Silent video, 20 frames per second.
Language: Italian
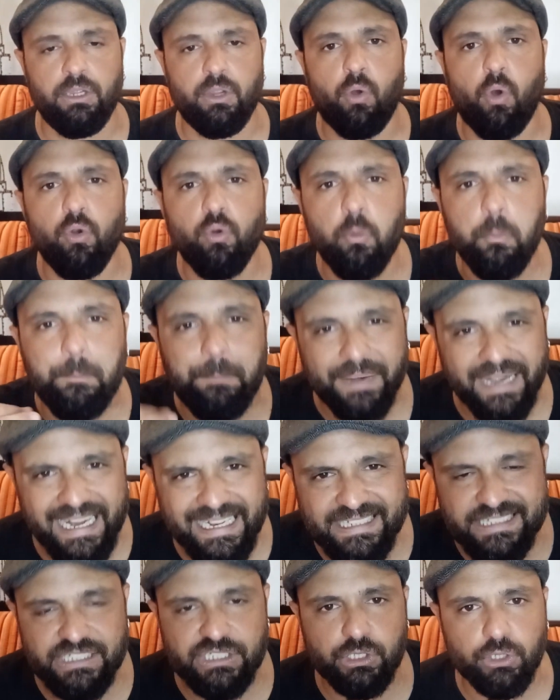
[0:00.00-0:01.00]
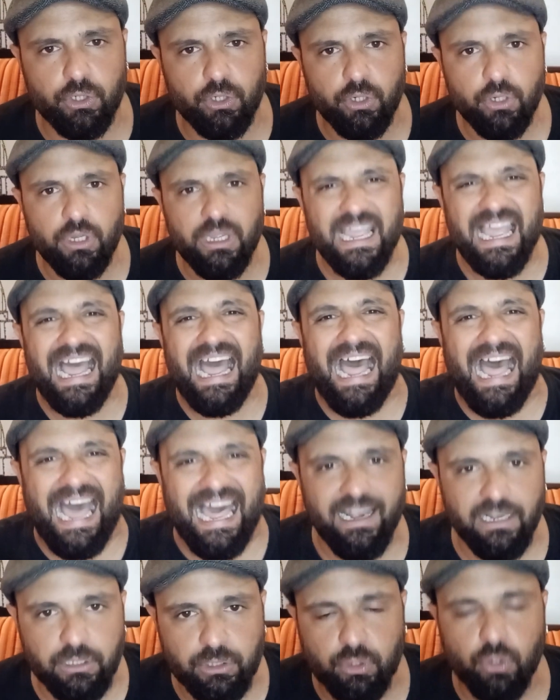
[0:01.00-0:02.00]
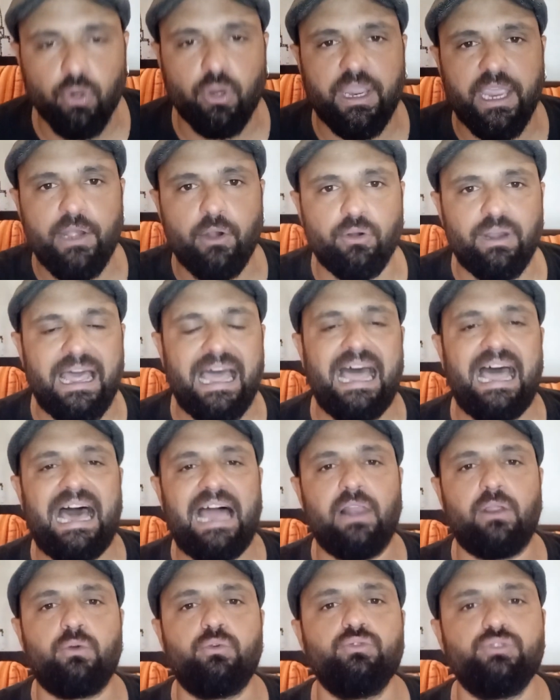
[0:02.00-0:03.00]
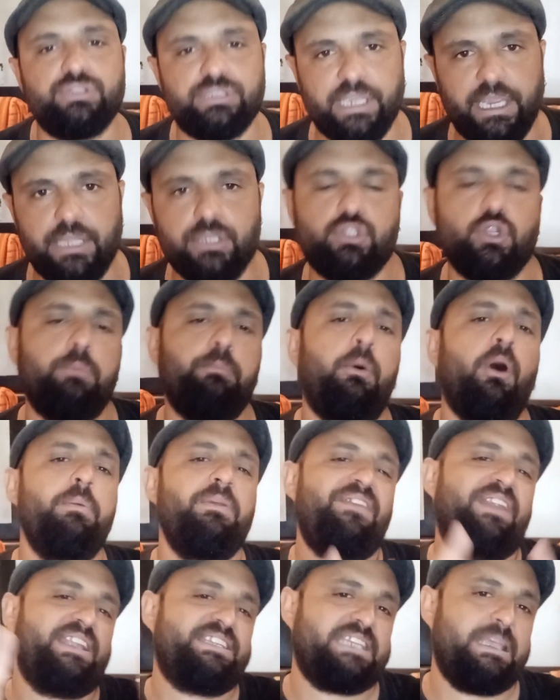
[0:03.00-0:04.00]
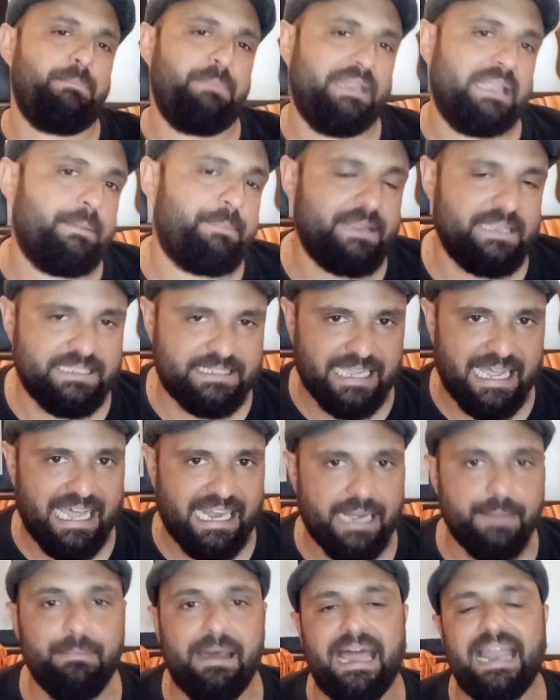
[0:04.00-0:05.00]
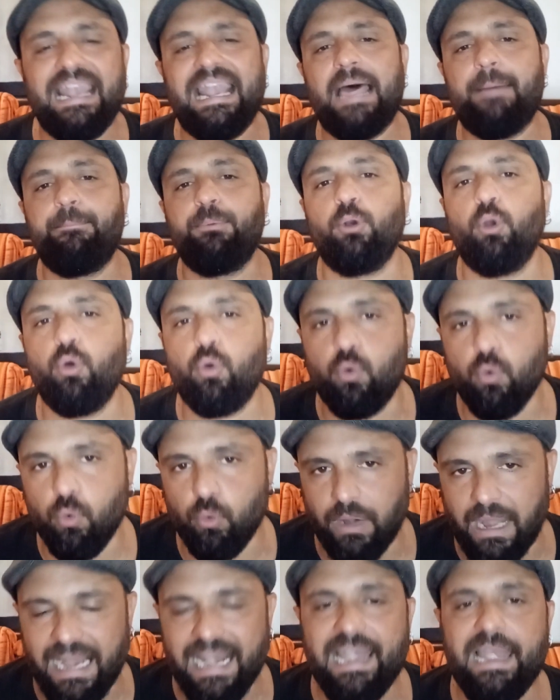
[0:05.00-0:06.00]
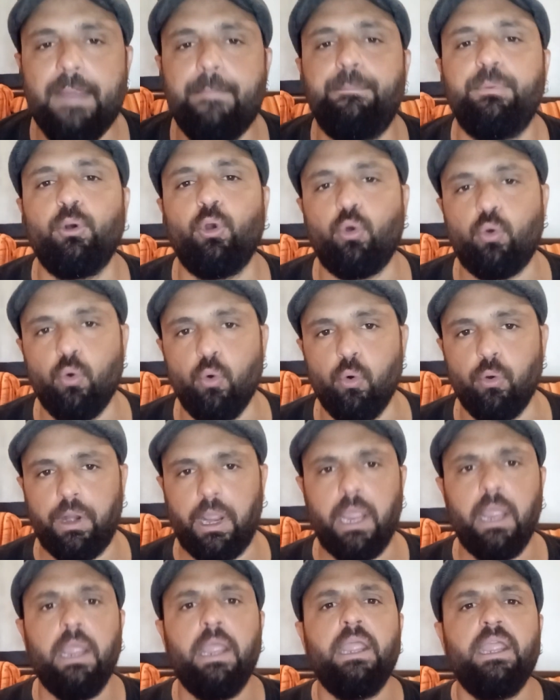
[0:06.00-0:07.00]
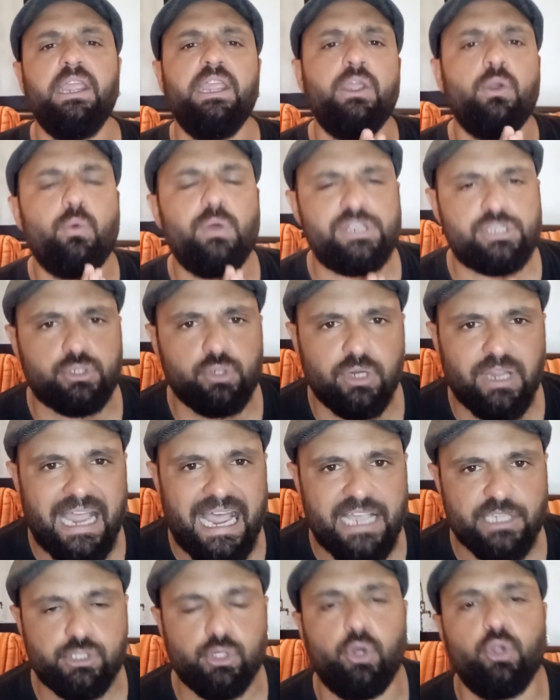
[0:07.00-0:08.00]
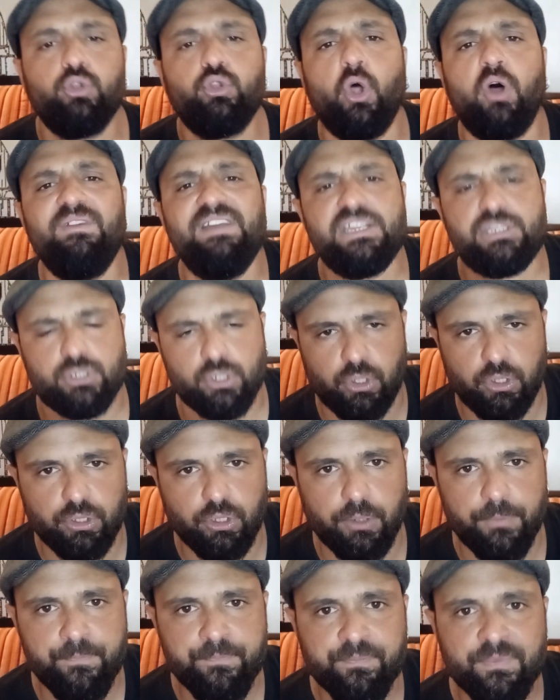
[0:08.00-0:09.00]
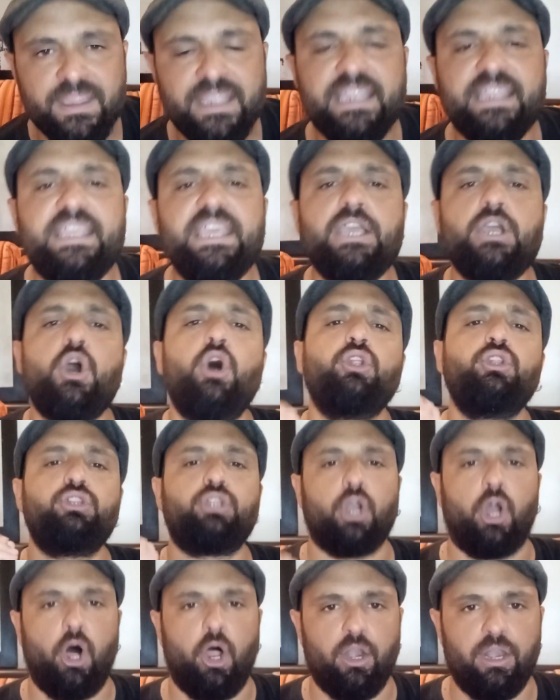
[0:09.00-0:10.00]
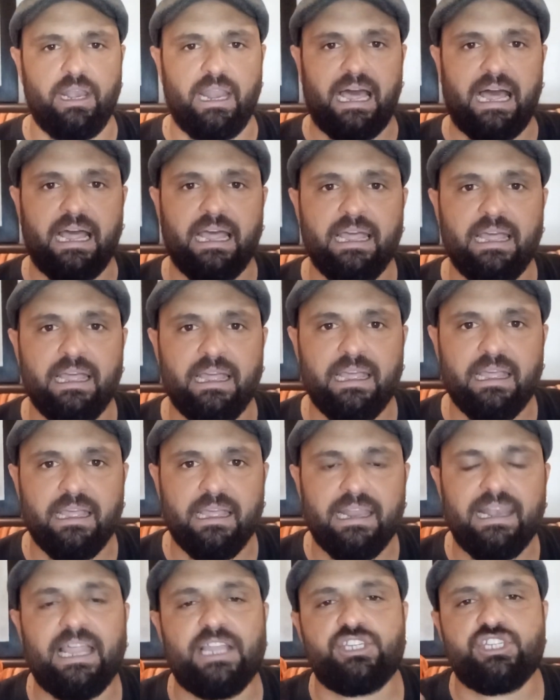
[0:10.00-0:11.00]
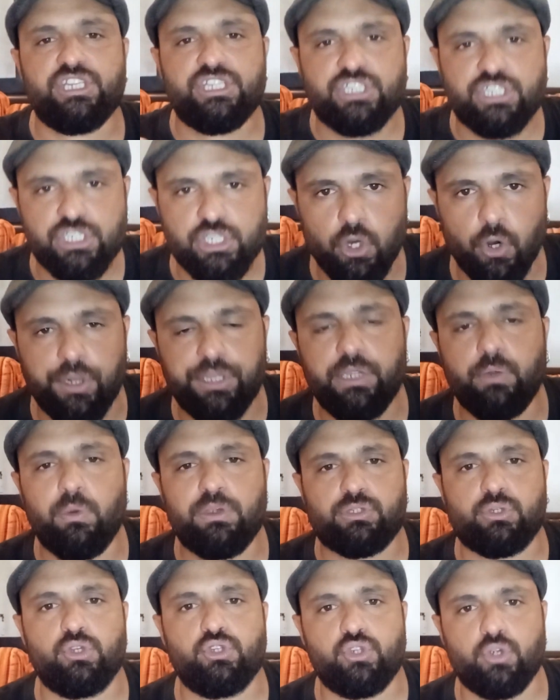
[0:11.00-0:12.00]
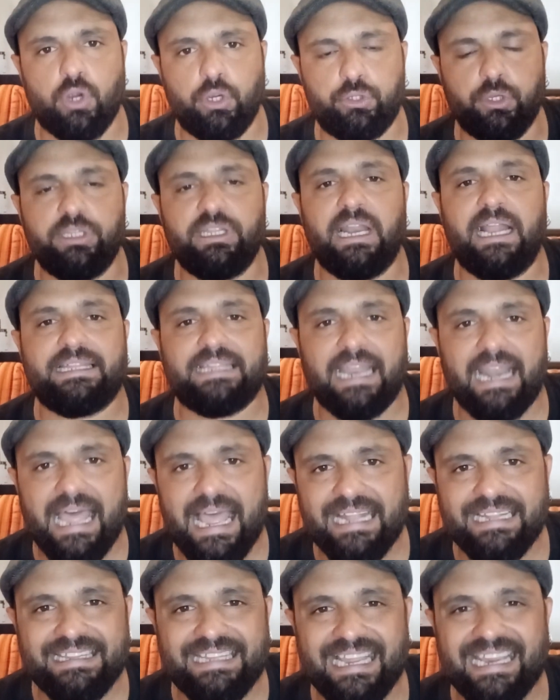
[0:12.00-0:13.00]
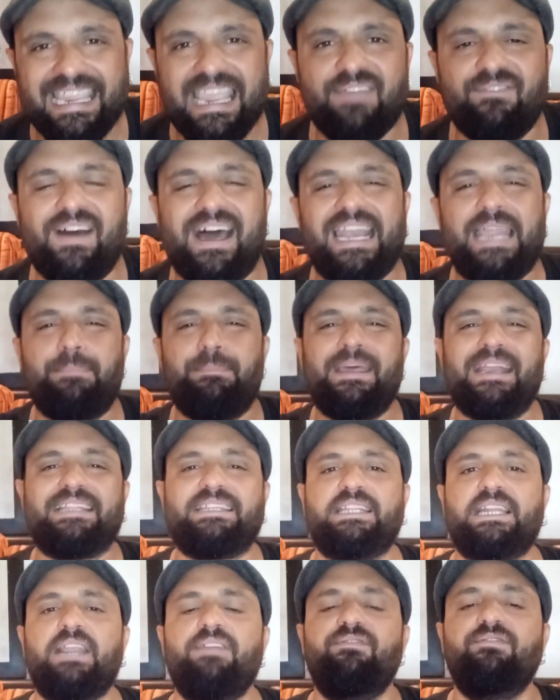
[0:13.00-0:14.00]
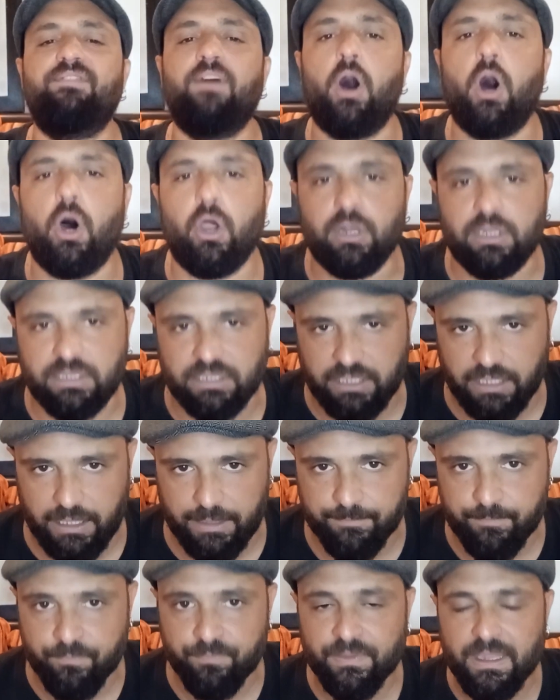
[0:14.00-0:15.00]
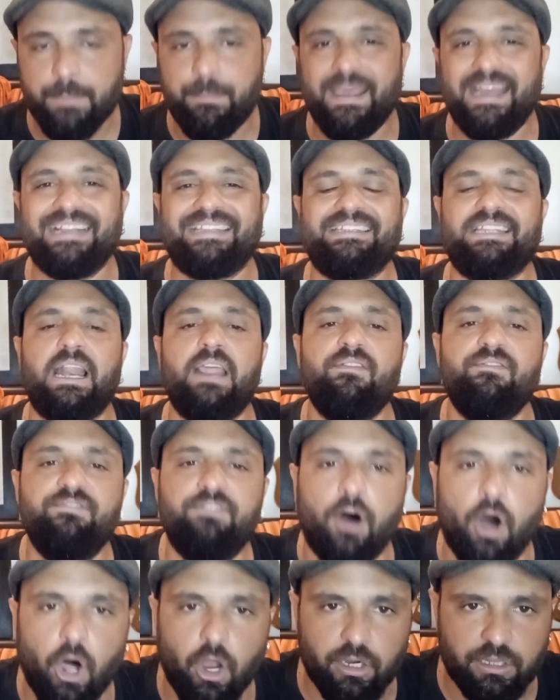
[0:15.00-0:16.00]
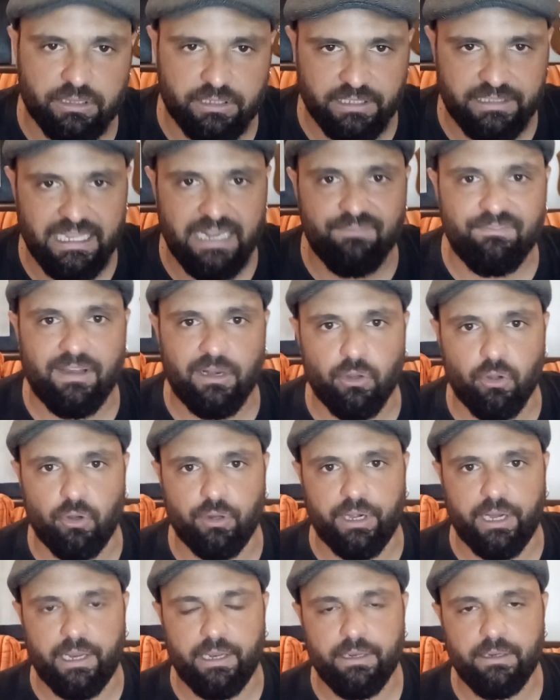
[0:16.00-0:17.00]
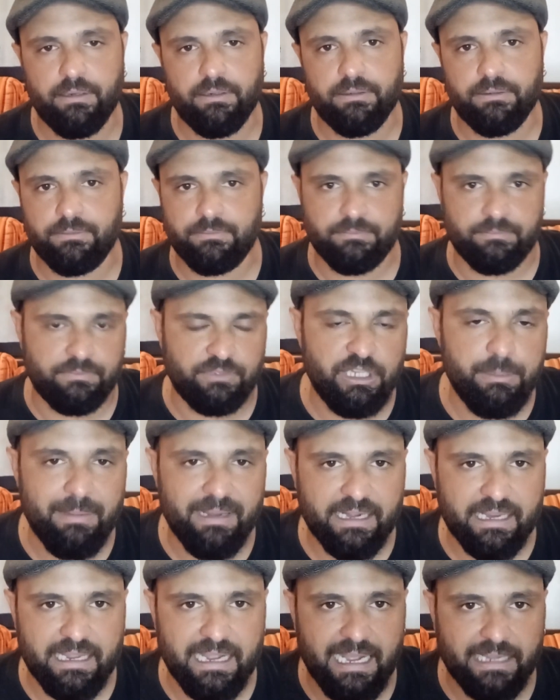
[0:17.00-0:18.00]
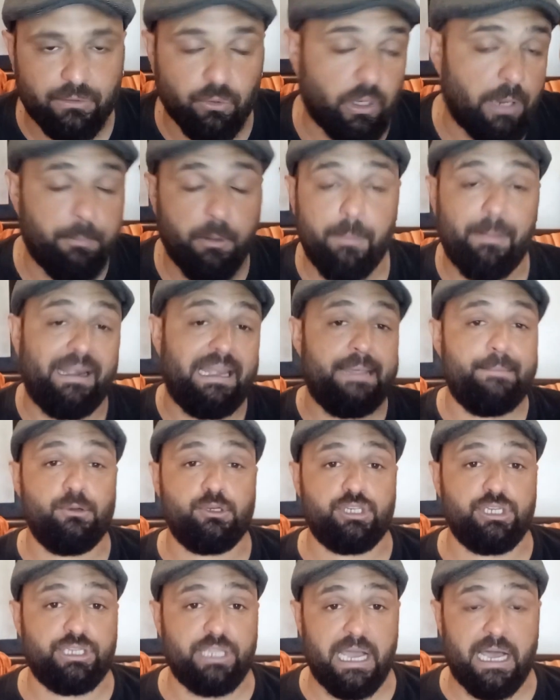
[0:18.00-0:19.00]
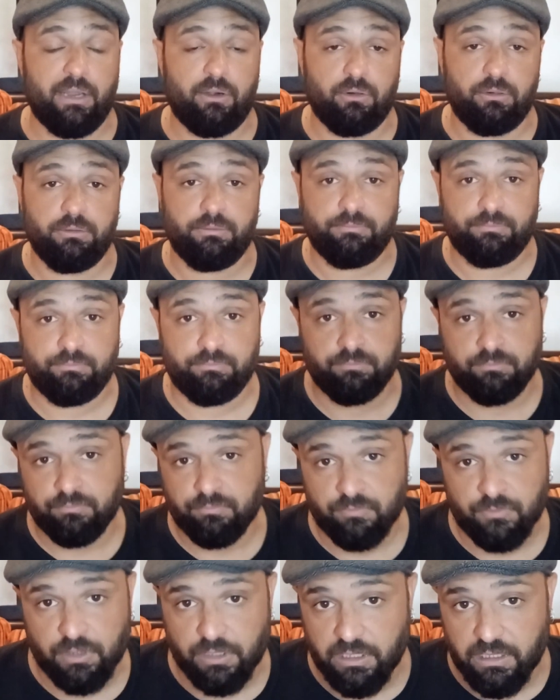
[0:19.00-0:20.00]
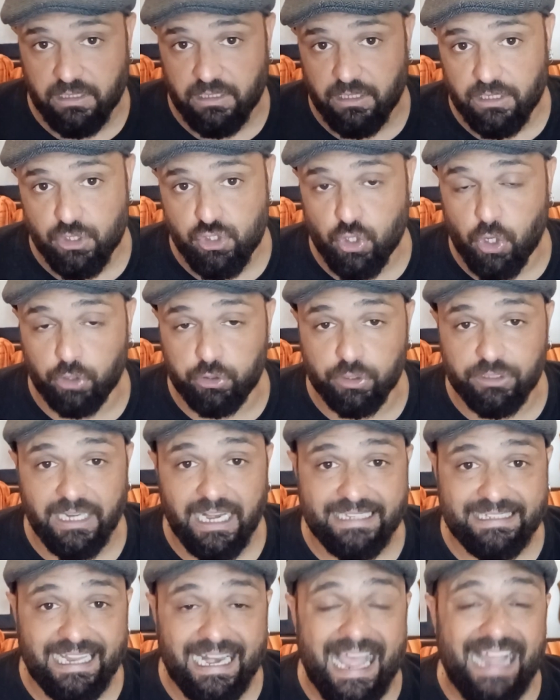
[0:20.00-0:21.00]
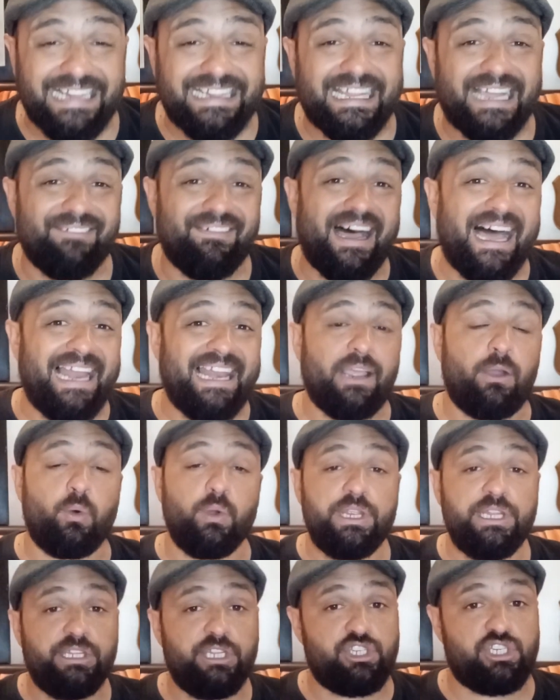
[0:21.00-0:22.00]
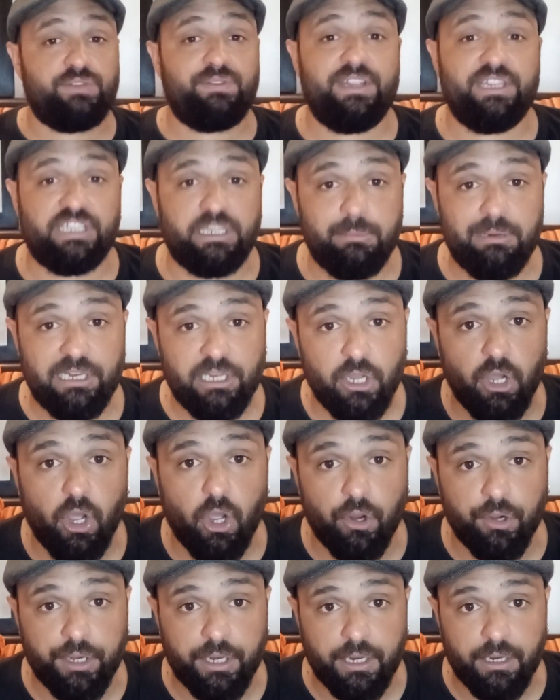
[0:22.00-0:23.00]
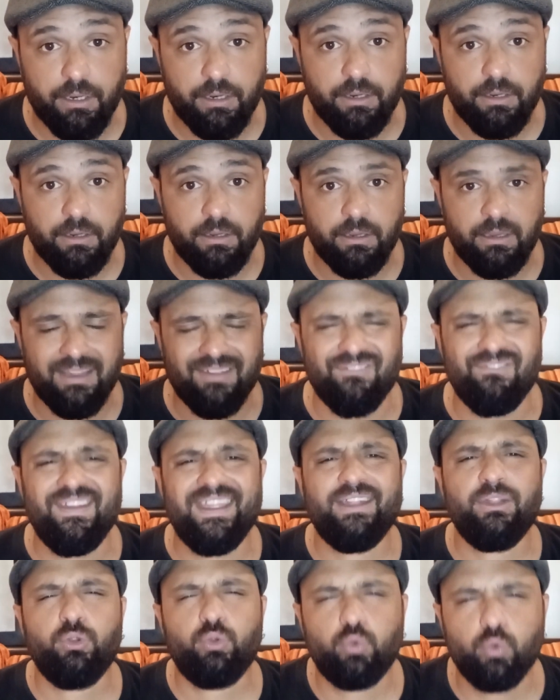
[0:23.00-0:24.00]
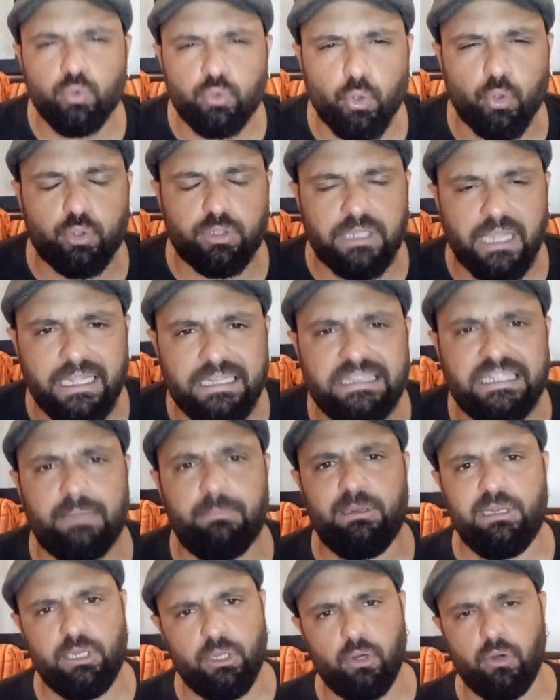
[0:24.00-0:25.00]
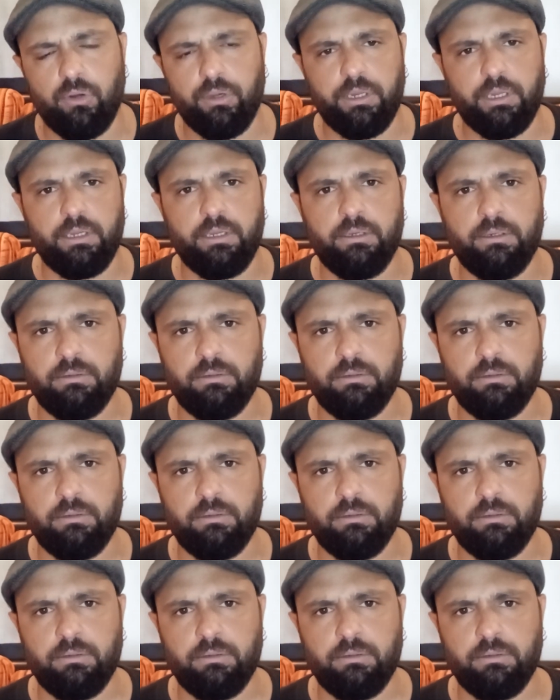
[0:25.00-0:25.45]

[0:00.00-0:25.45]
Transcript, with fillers: con un prezzo alto che non ha alcun senso. Poi mi viene sempre da pensare, ma la procura, le procure, in questo caso, dove sono? Chi controlla la cessione di questo giocatore dell'Atalanta che vale per tre volte, per tre volte del valore di mercato, che poi parliamoci chiaro. Il giocatore dell'Atalanta vale 15-20 milioni, venduto 80 milioni.